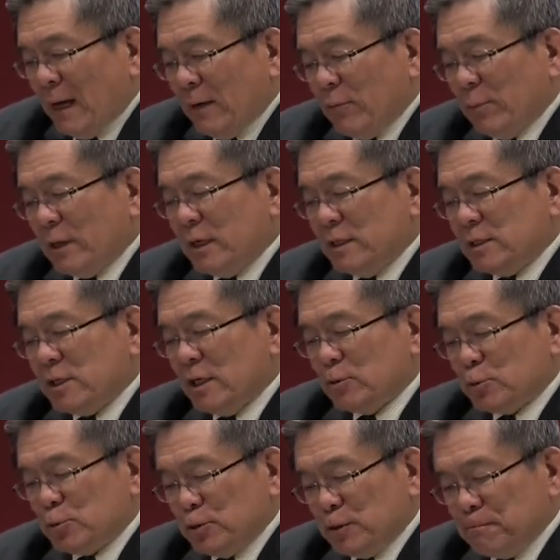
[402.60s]
我们可以这
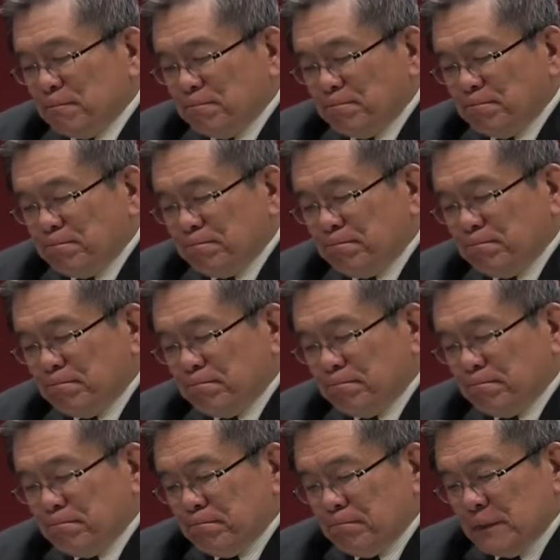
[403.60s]
样说：
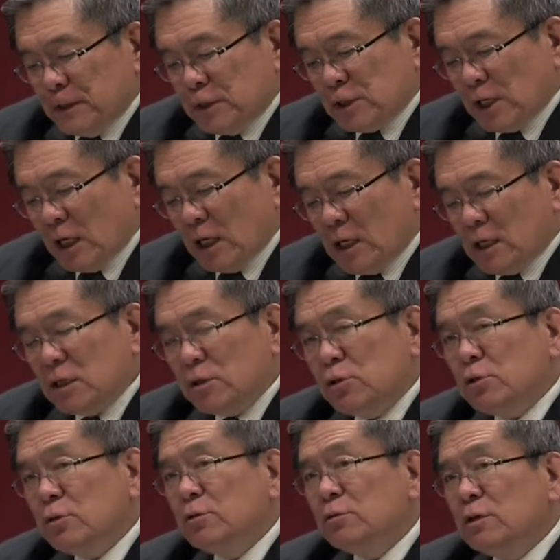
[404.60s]
整个
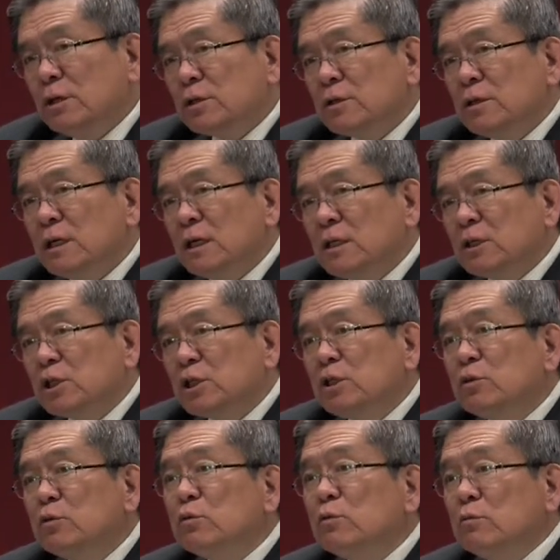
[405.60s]
旧约是一个制
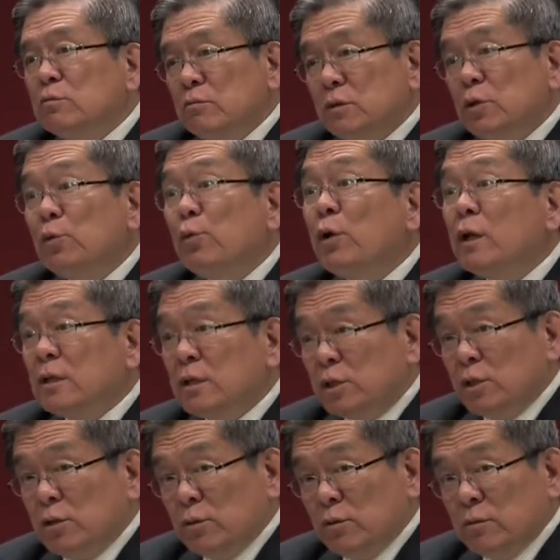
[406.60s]
度，是约的
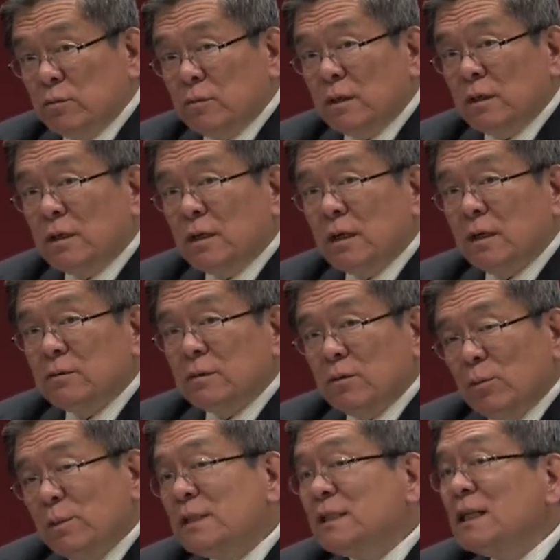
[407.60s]
制度啊。
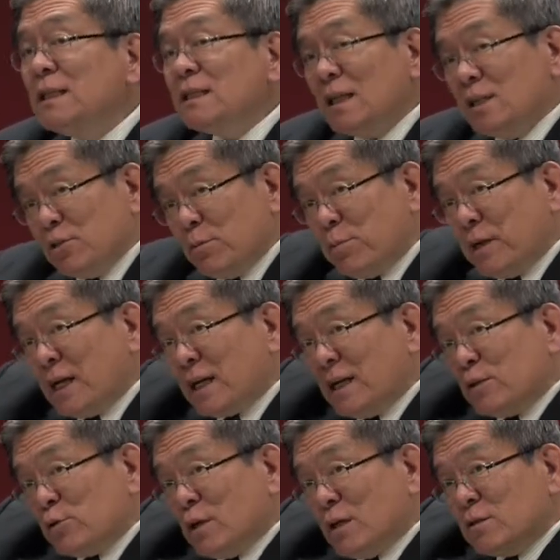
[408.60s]
我们先暂时撇
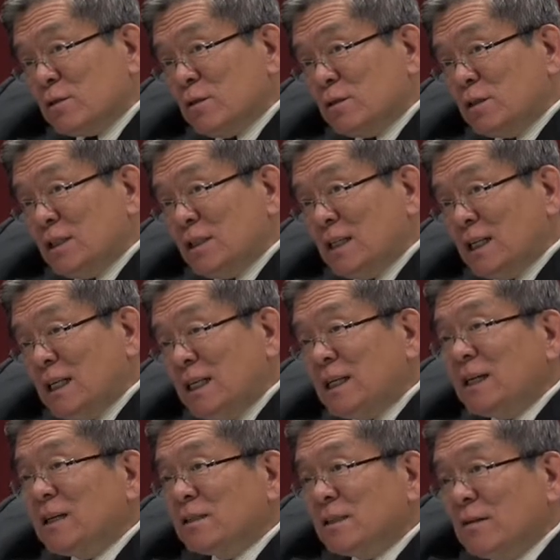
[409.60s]
开创世纪第一、
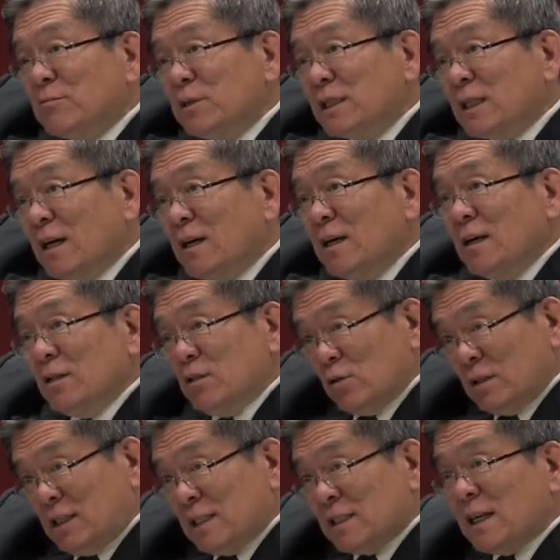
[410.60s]
第二章不讲，
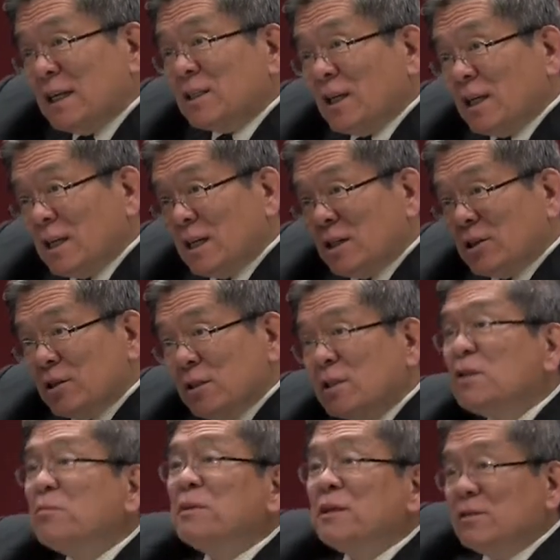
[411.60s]
从第三章开始，
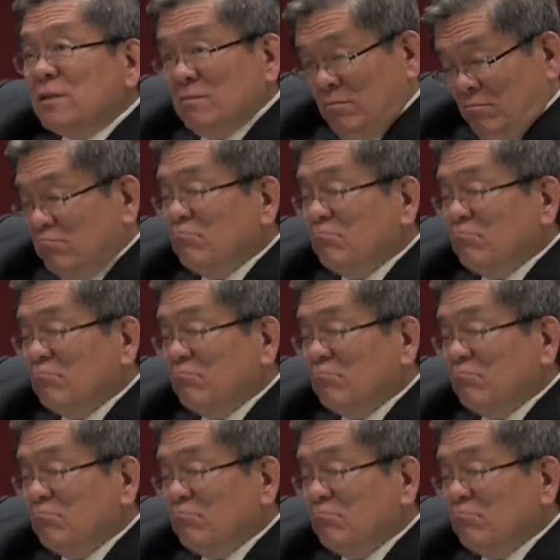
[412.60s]
特别是。